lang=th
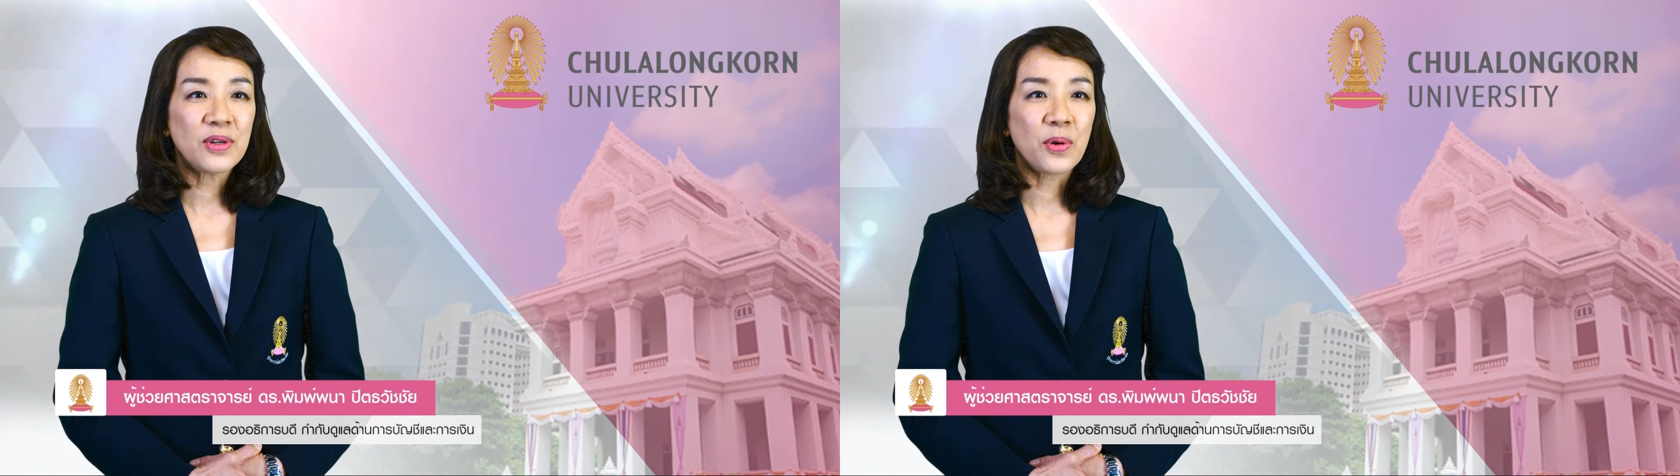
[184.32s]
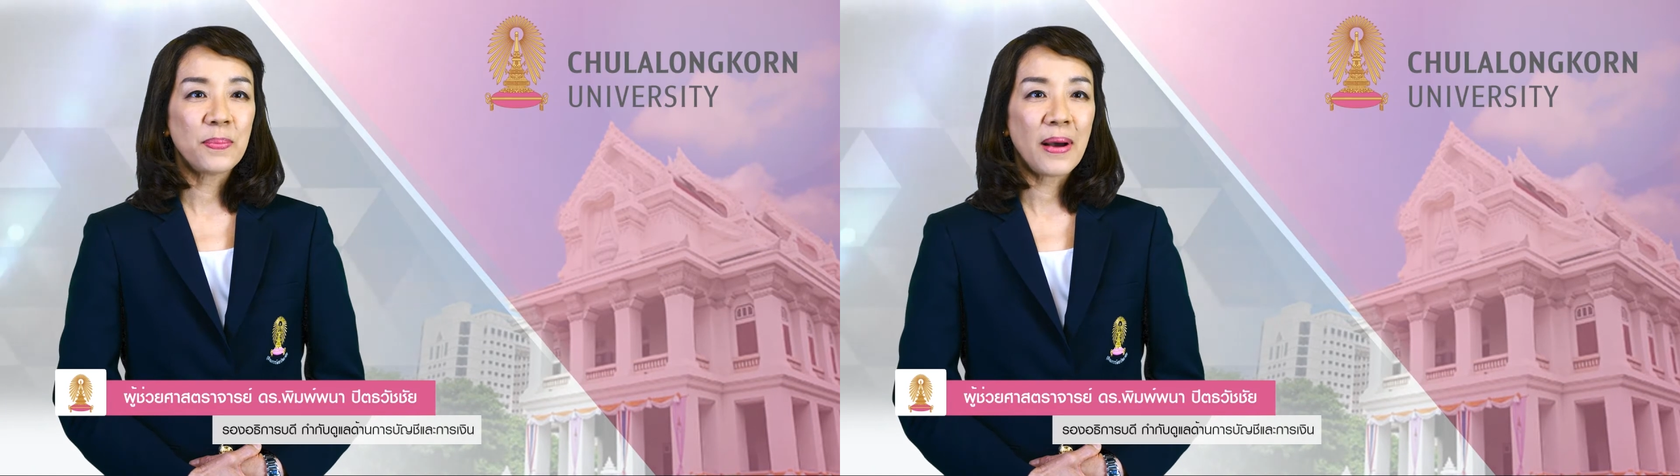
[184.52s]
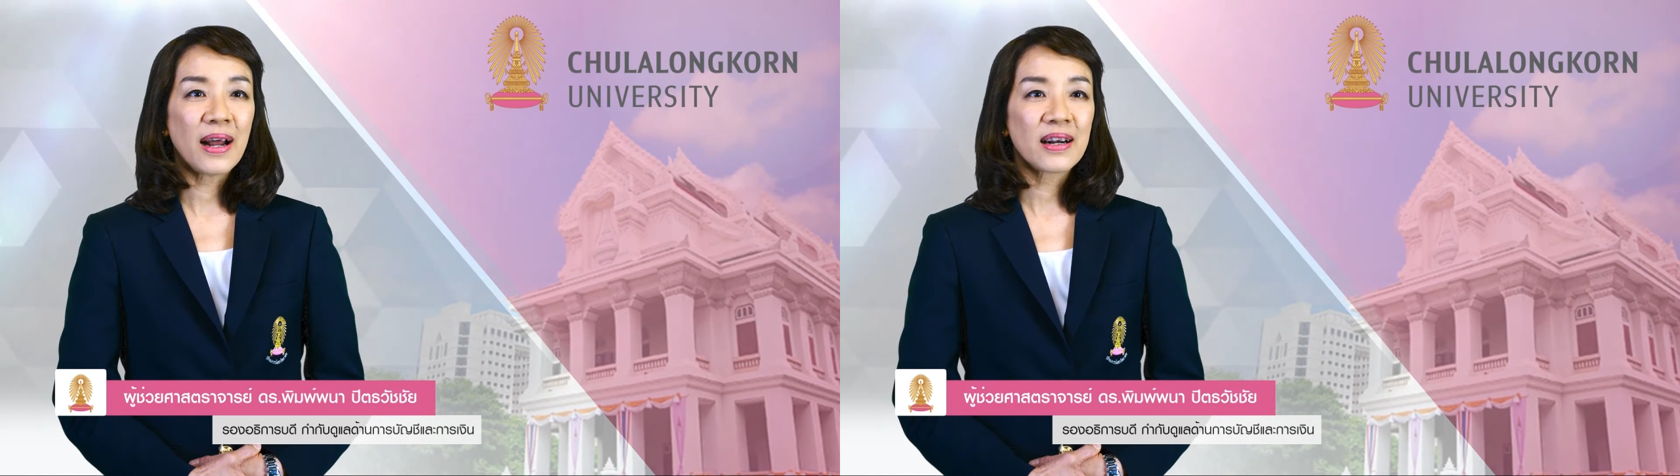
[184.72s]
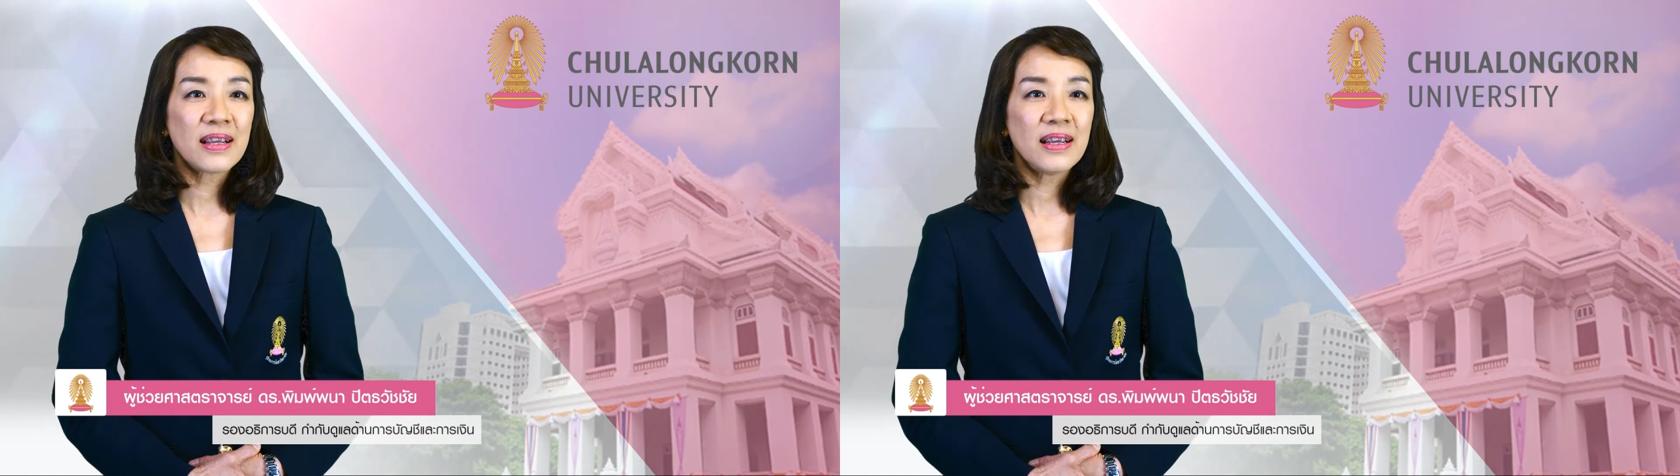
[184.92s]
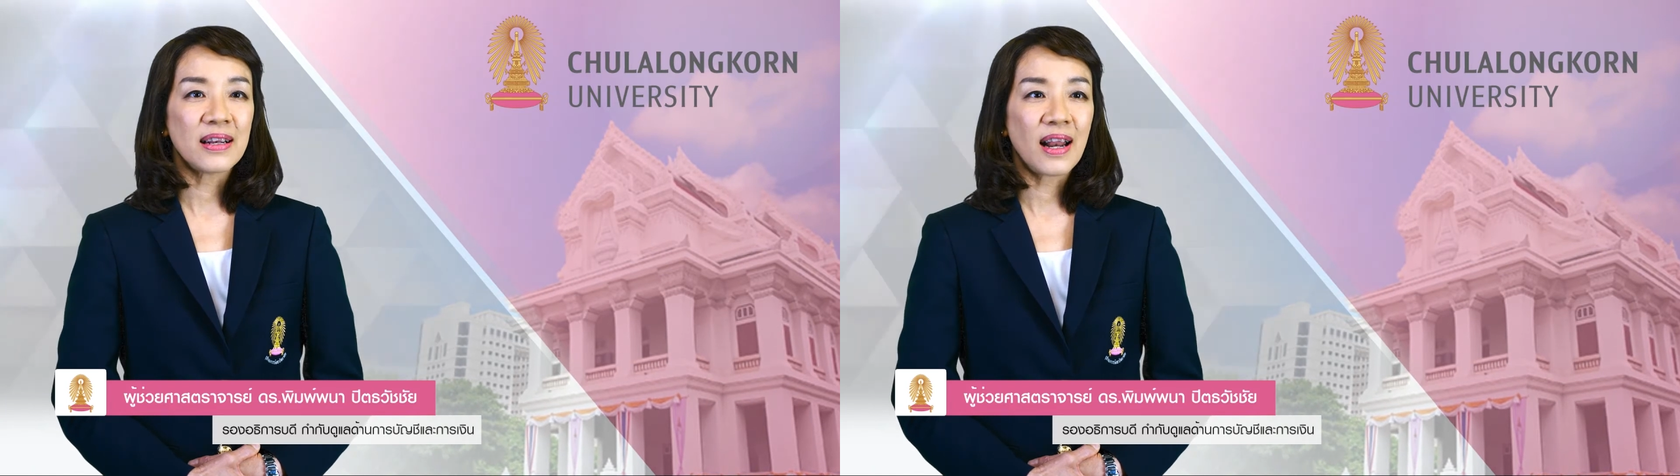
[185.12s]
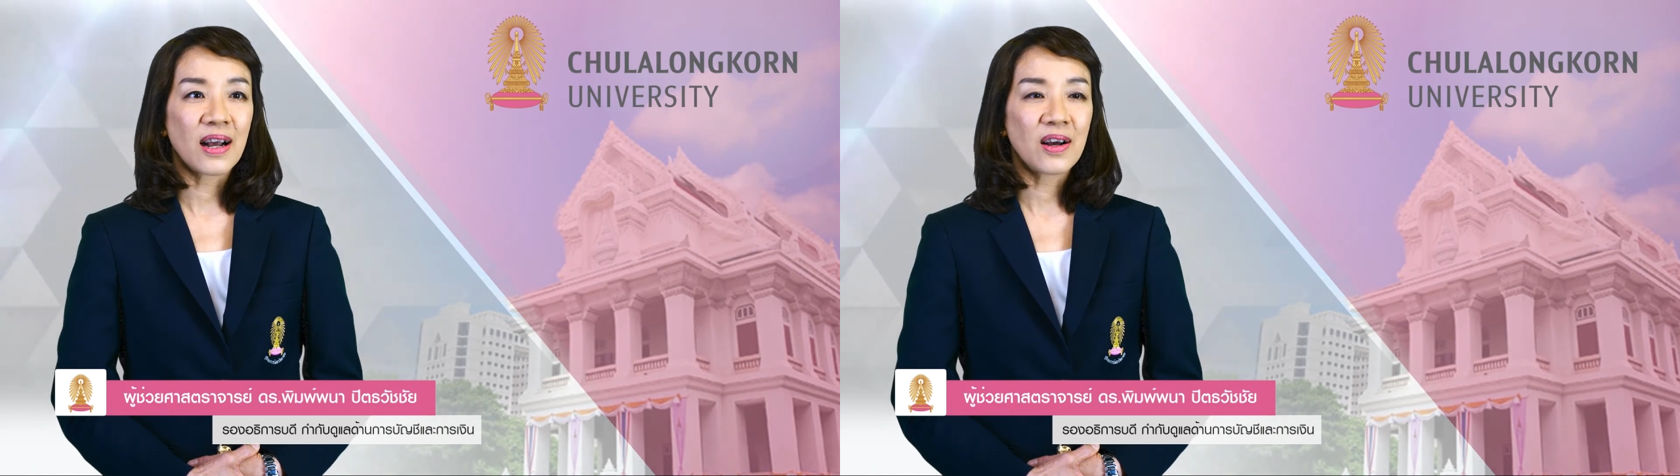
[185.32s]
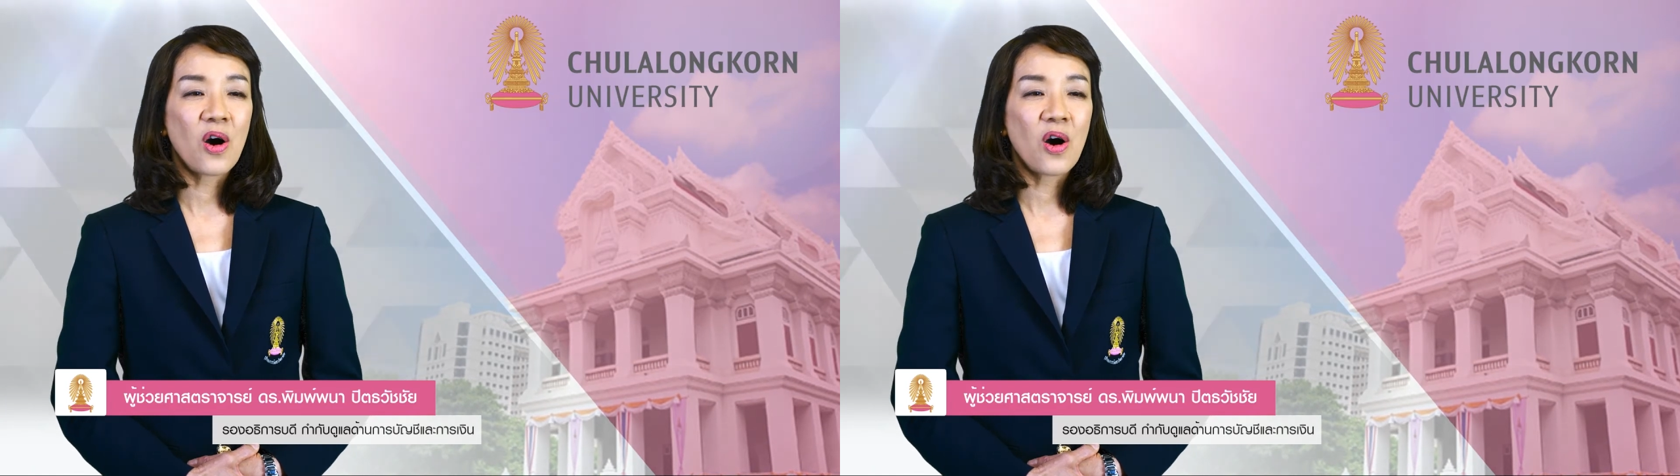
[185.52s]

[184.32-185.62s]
สนุนภารกิจหลัก